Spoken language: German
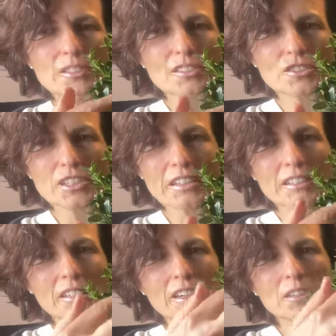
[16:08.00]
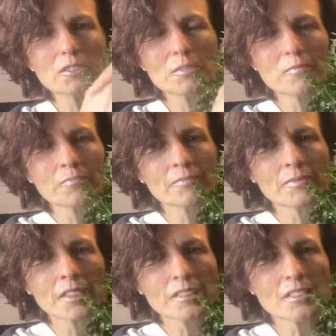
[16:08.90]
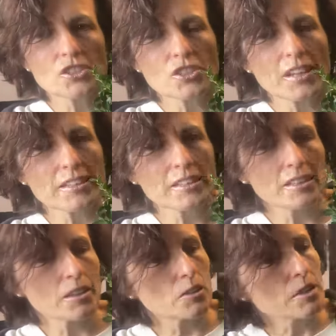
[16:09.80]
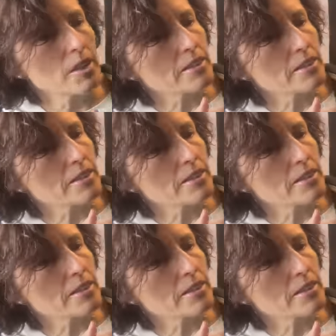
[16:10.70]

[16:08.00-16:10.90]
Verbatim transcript: äh, Schleierkraut. Das Schleierkraut,